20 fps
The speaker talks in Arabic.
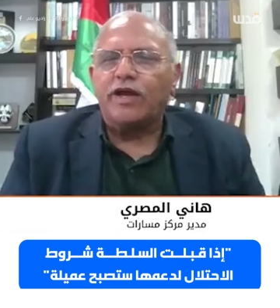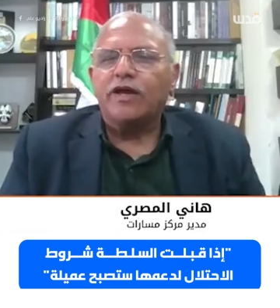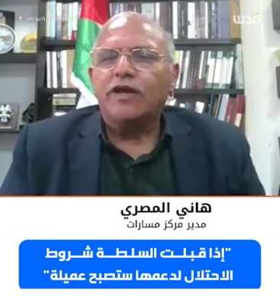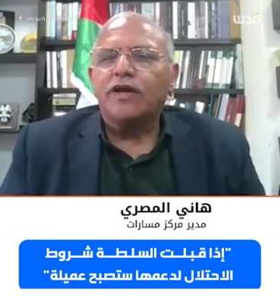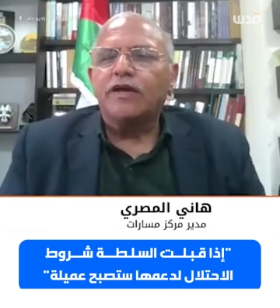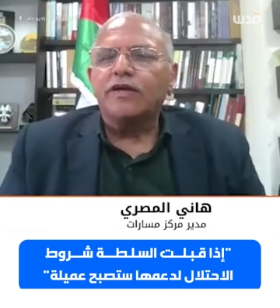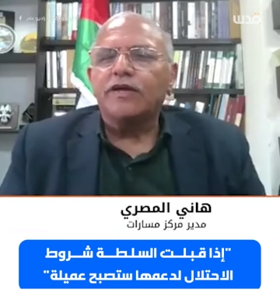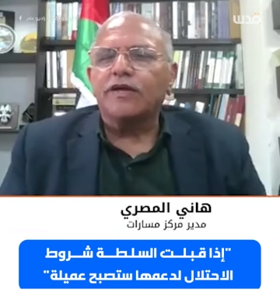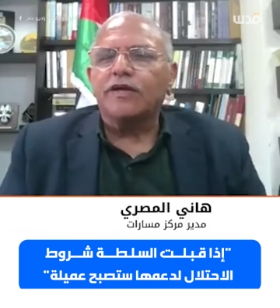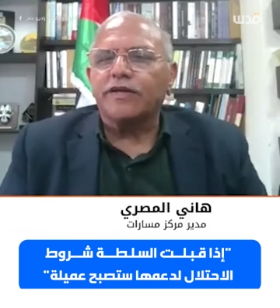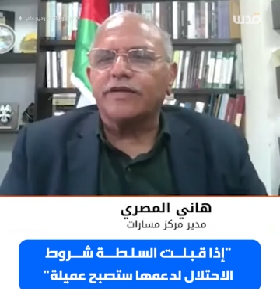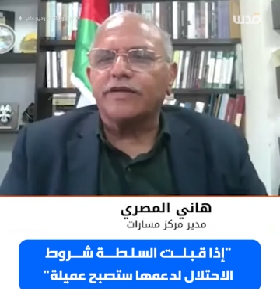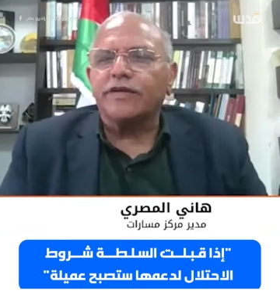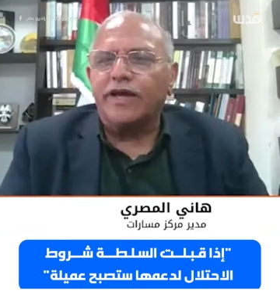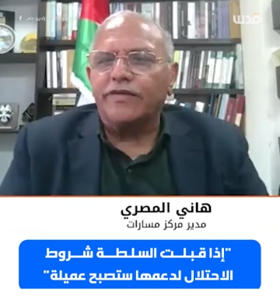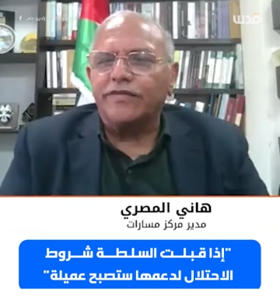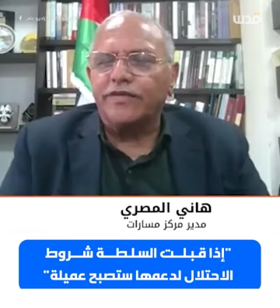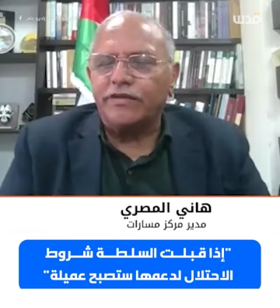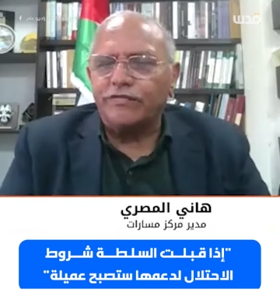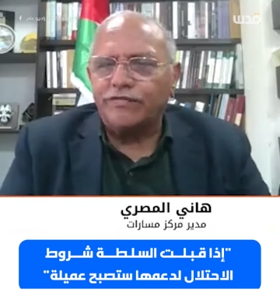
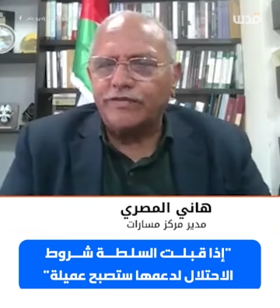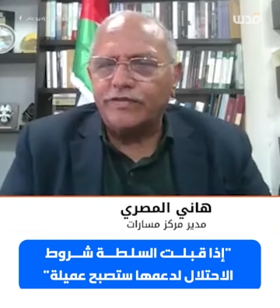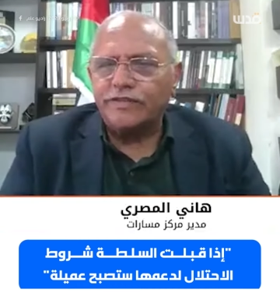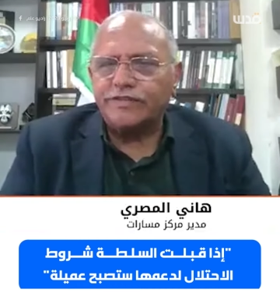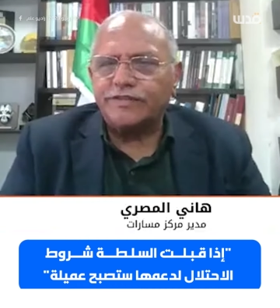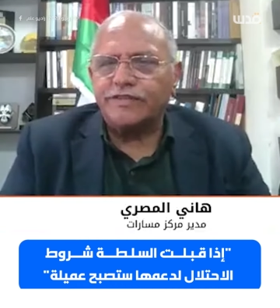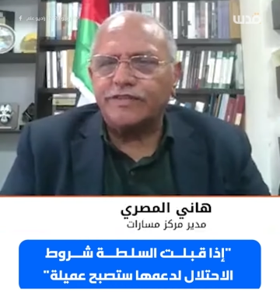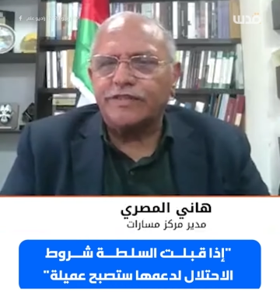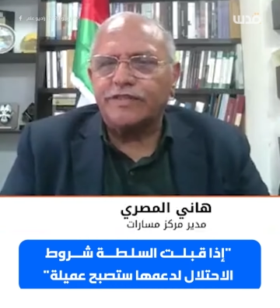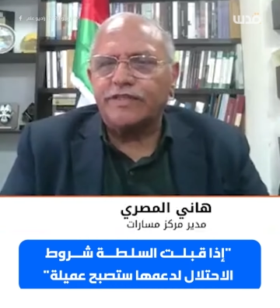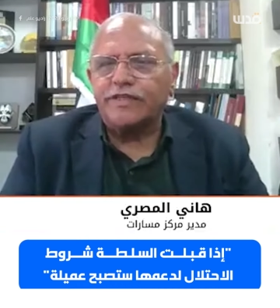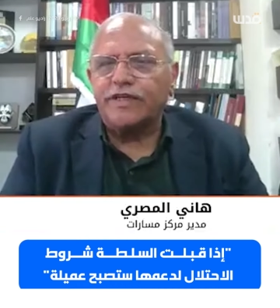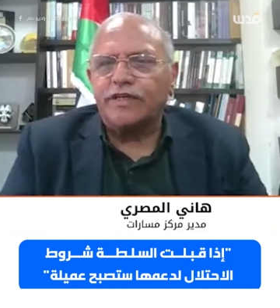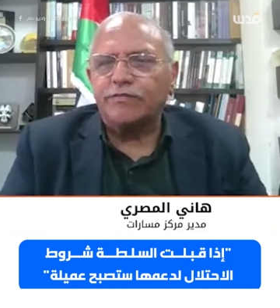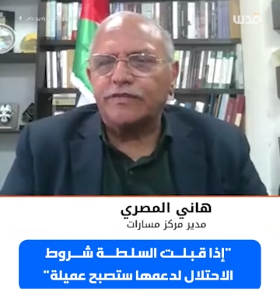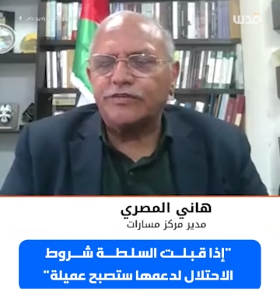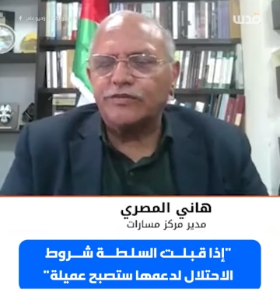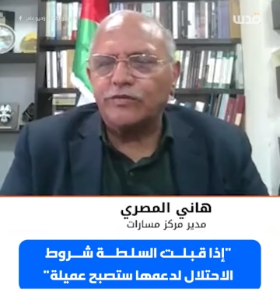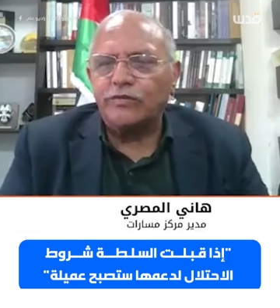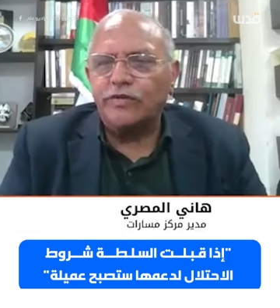القياده الفلسطينيه
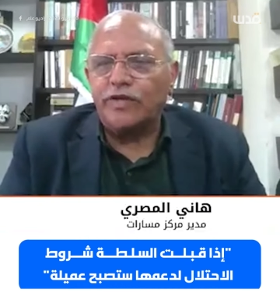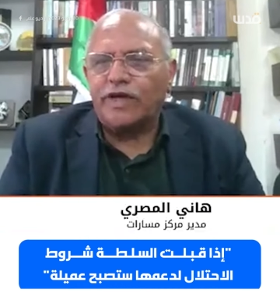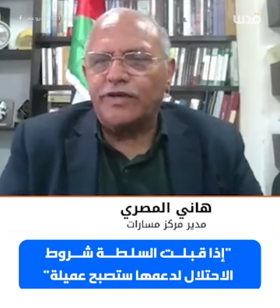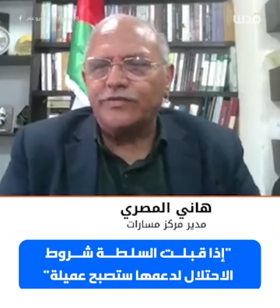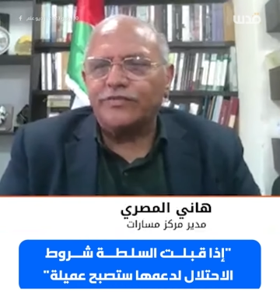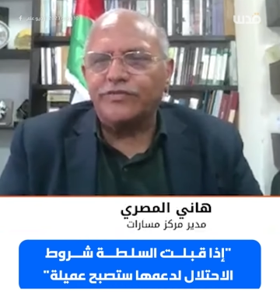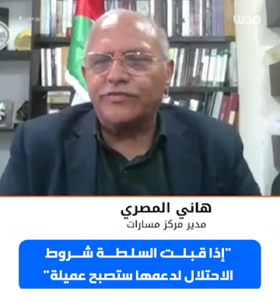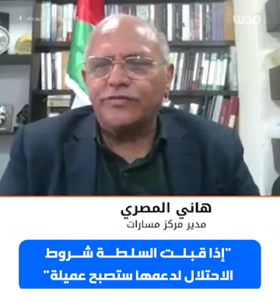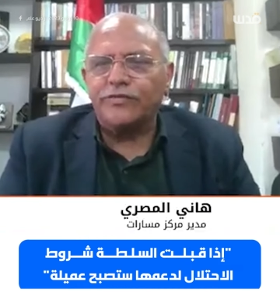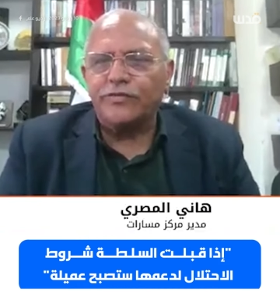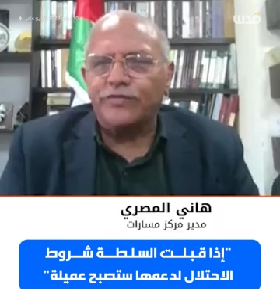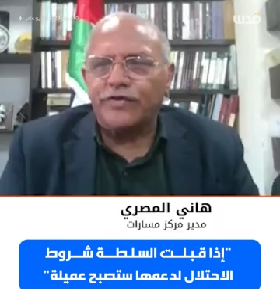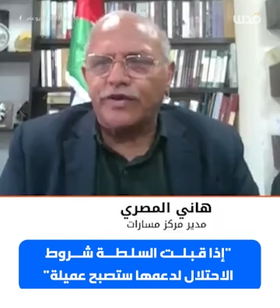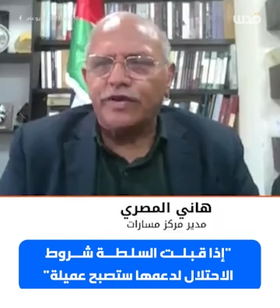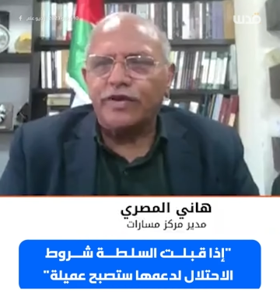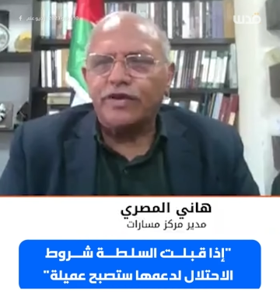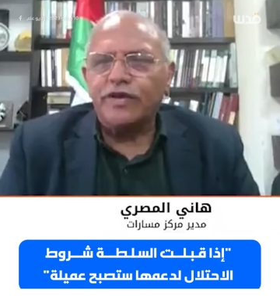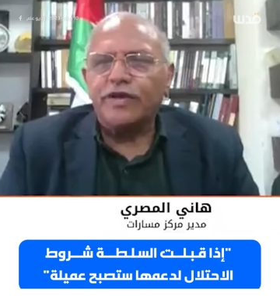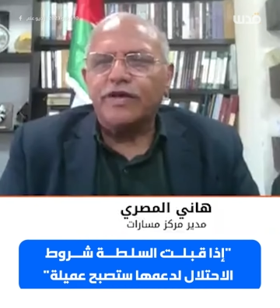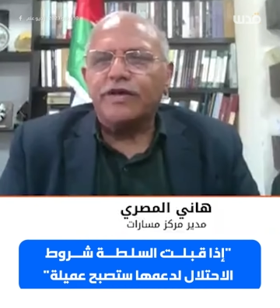المسؤوله عن السلطه